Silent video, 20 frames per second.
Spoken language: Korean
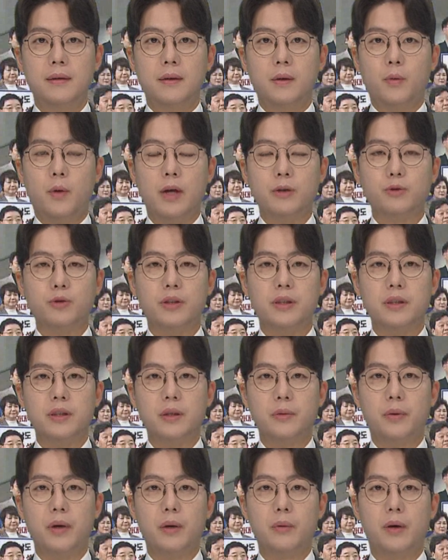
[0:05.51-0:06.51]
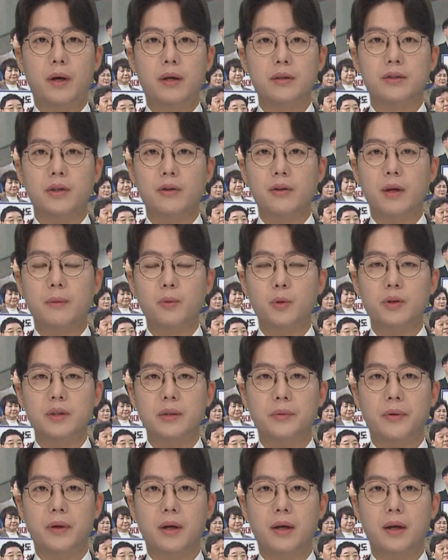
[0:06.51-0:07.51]
광주시의회와
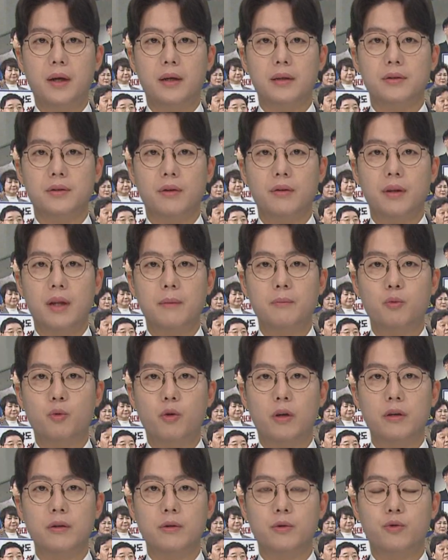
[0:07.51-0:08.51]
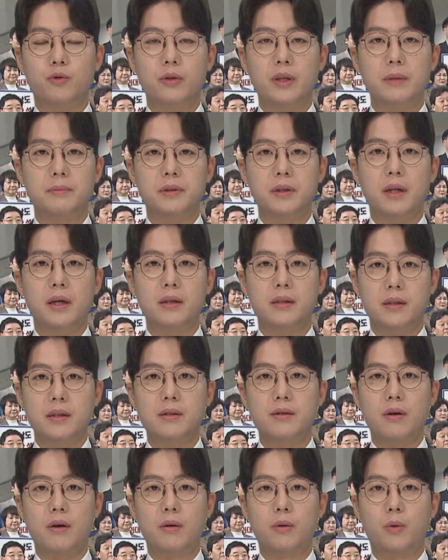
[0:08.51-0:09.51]
전남도의회가 전남권 국립의대
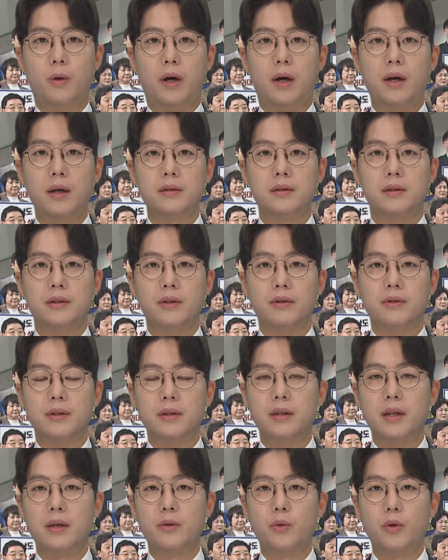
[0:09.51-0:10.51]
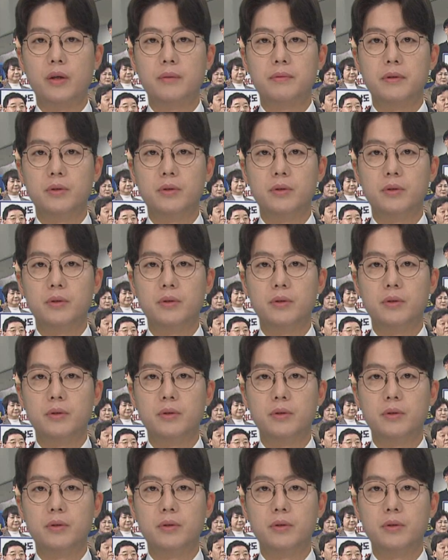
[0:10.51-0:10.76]
신설과 지역의대 도입을